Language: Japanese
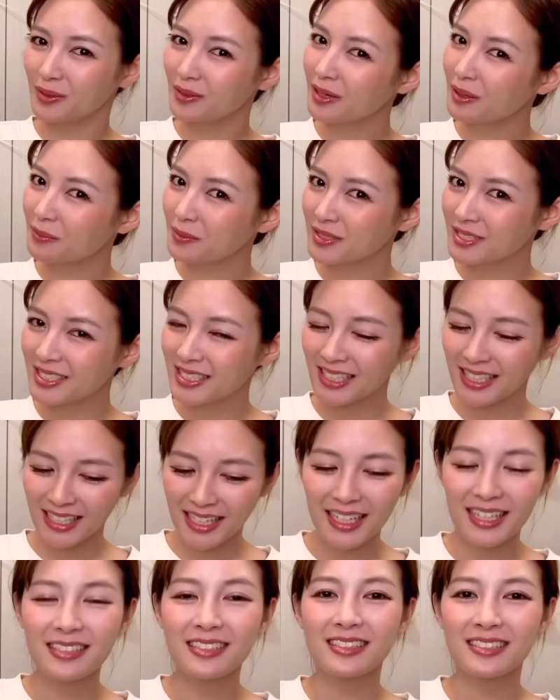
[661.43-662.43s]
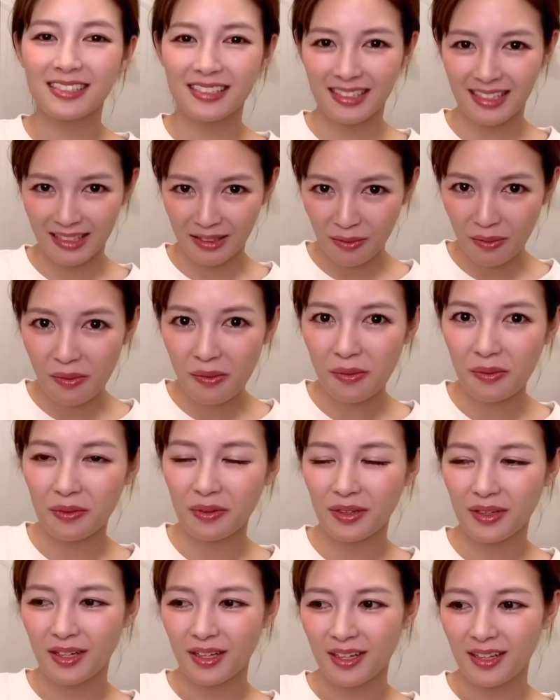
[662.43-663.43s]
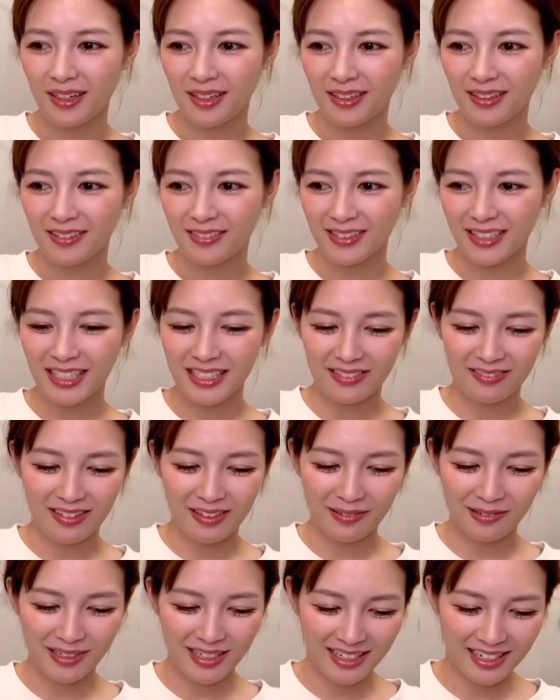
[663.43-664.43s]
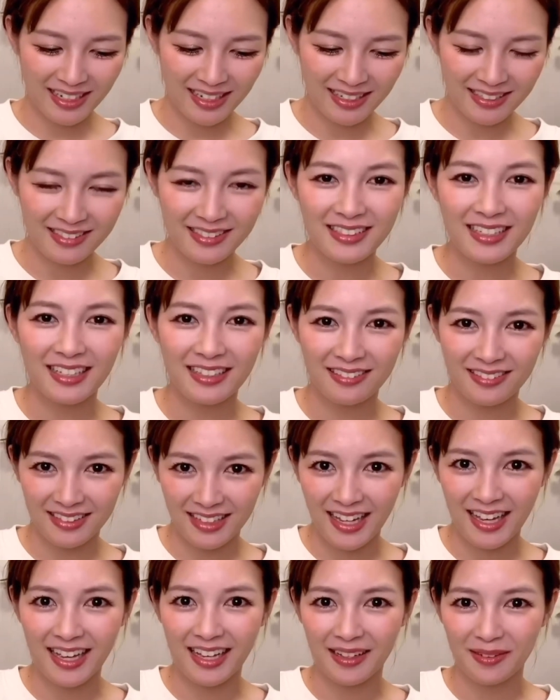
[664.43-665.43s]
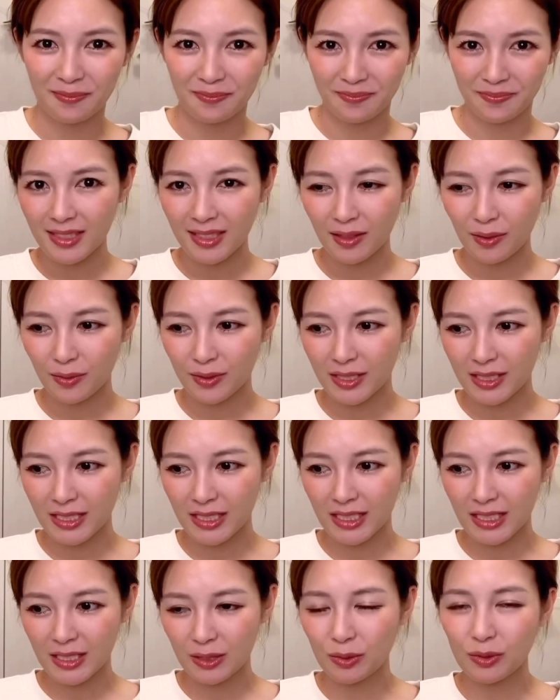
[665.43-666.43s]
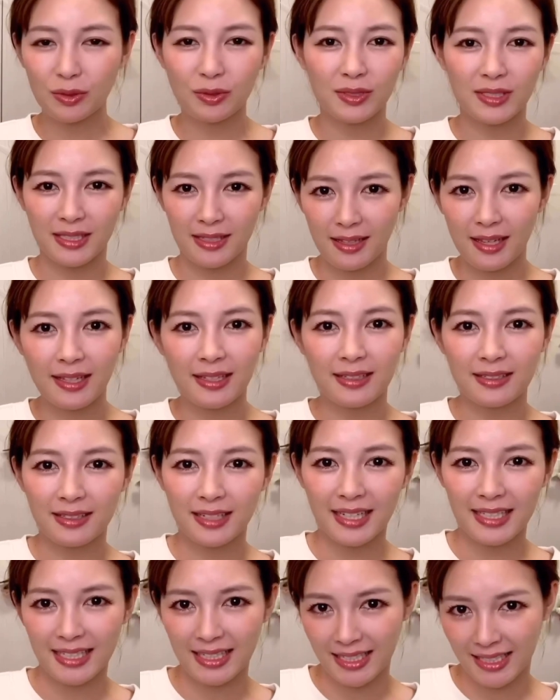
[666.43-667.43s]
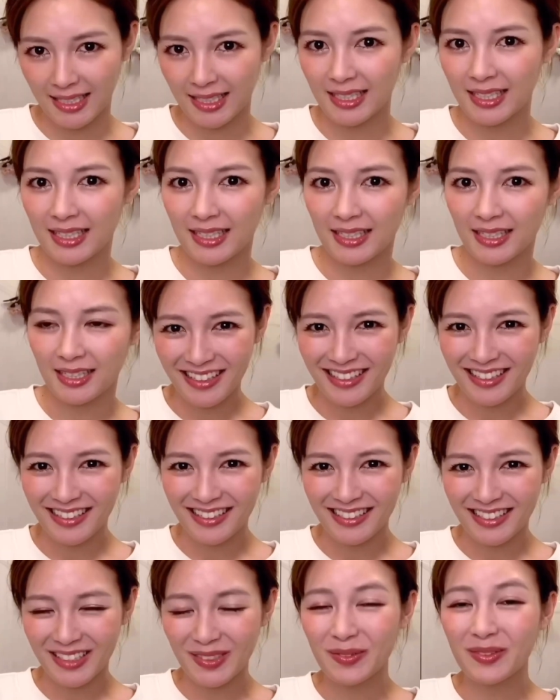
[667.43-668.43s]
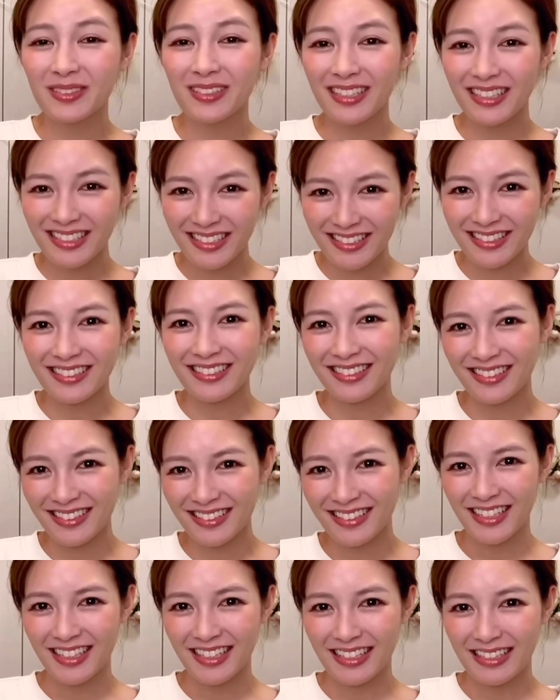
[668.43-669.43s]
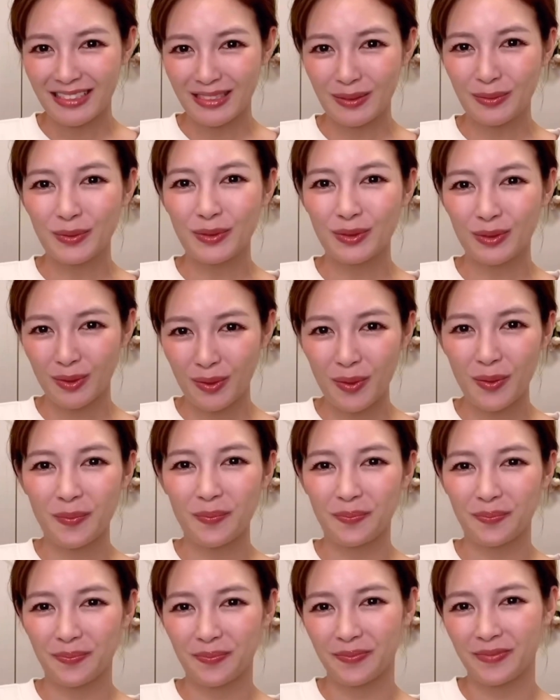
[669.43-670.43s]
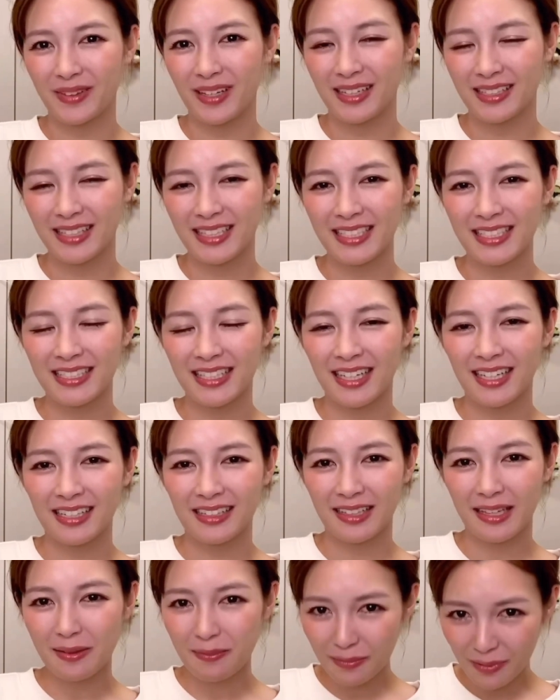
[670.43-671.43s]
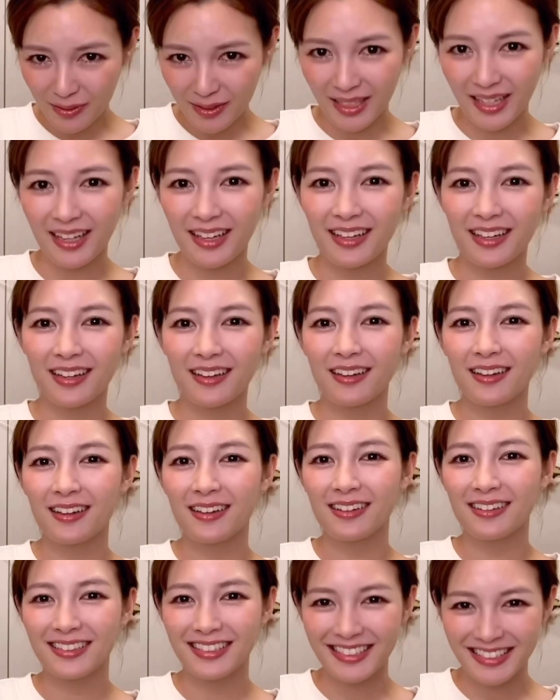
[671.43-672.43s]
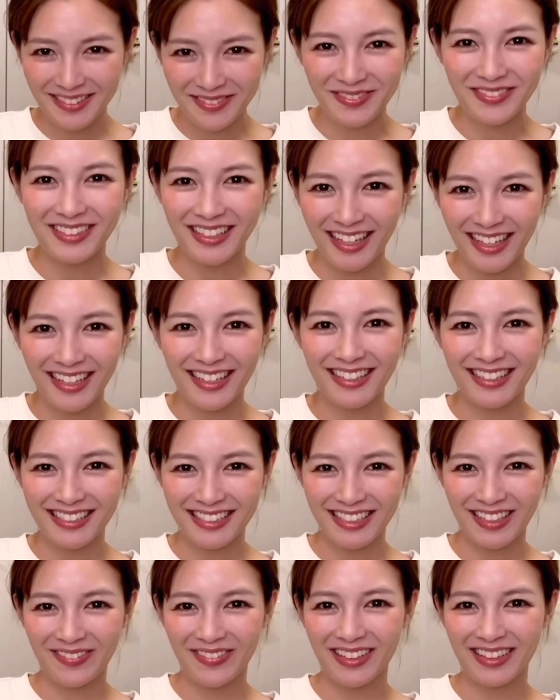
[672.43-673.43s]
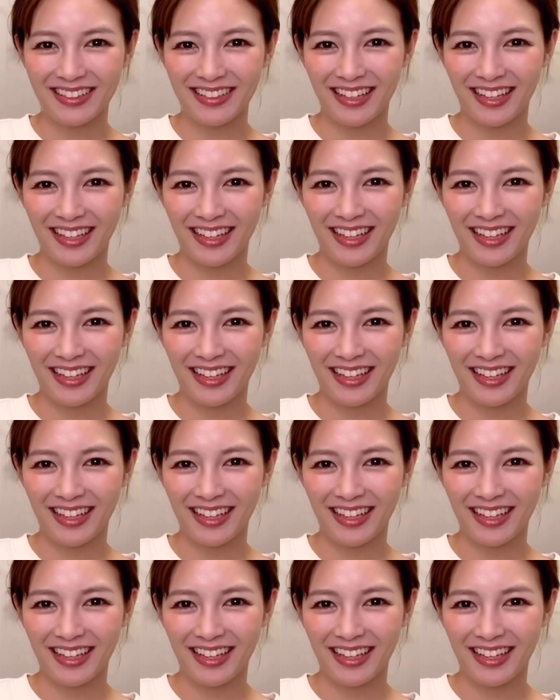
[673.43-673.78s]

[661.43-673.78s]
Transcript: もしれないんですけど、私はこれが楽なので、お仕事じゃない限り自分らしく自分の話したいテンポでリズムで喋って